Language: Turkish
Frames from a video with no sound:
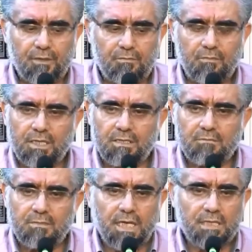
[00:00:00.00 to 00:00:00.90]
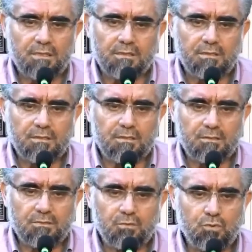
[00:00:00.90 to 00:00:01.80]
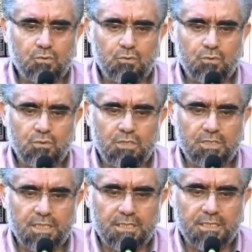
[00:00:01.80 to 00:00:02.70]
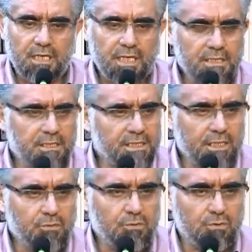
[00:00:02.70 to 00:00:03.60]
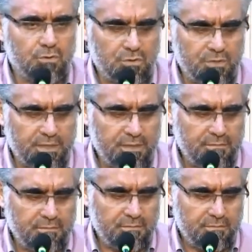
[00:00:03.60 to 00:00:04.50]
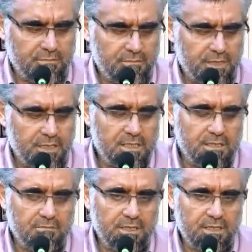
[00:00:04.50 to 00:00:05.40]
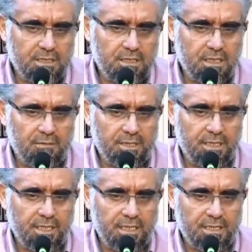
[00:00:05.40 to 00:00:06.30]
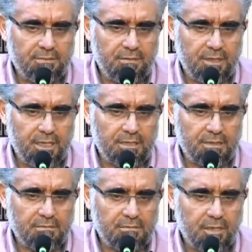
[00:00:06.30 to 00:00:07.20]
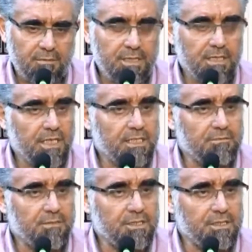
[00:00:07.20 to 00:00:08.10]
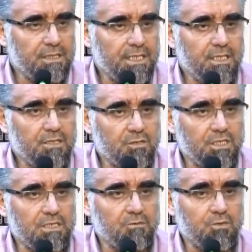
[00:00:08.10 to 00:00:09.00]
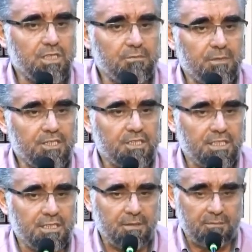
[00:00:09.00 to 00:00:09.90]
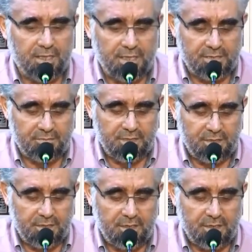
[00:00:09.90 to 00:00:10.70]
Baktım yani e, üzüntü içerisinde. Hayırdır niye üzülüyorsun dedim. İznim bitti Amerika'ya gitmem lazım. Amerika'ya gitmen için niye iznimi uzatmak için gitmem lazım dedi.